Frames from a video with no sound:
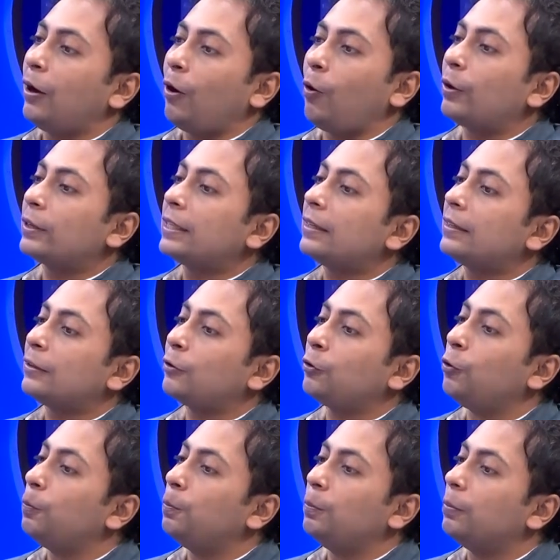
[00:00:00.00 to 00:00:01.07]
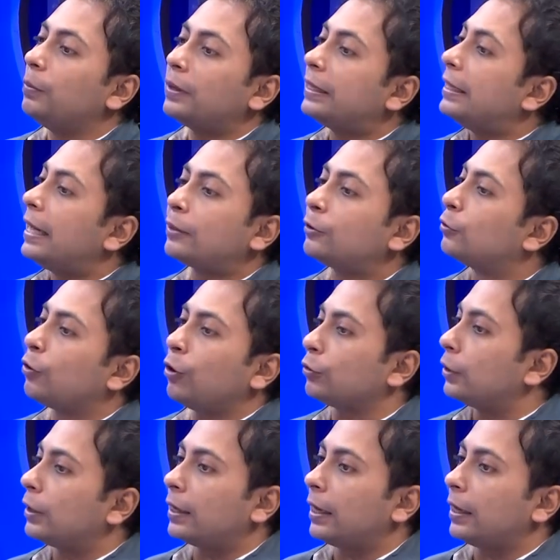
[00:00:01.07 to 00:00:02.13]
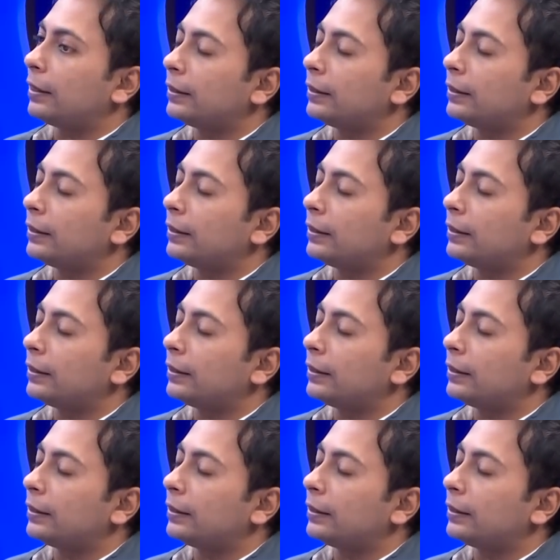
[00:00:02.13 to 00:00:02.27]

হওয়াটা খুব রেয়ার কোনো ঘটনা না